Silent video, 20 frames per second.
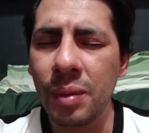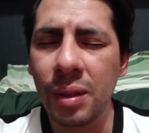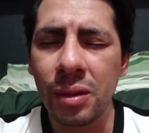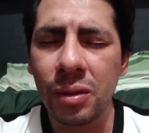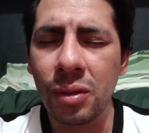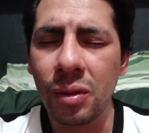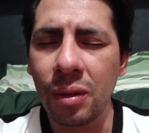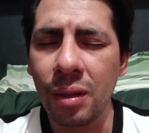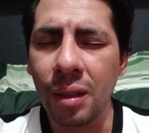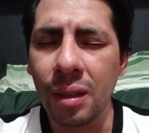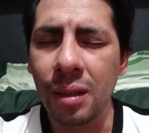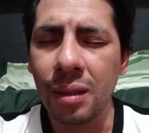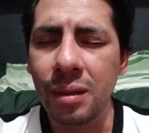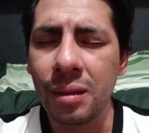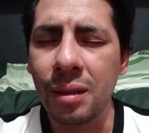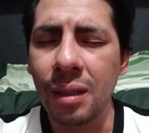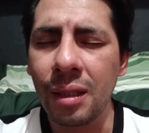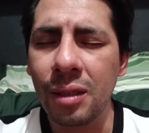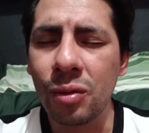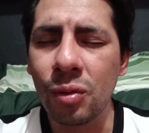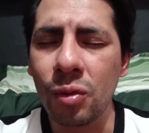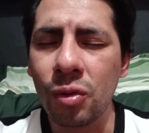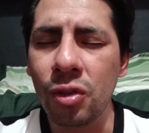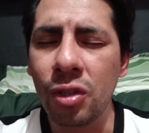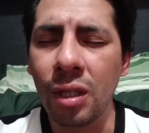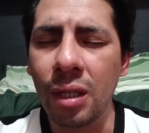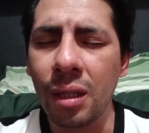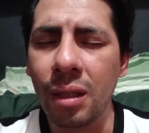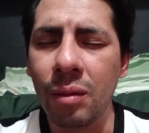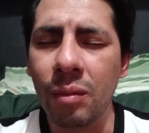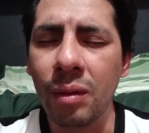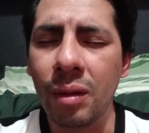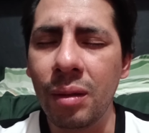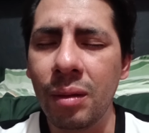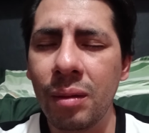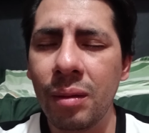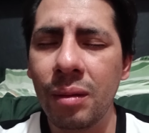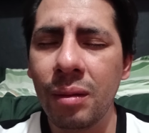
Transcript: persona que está escuchándome,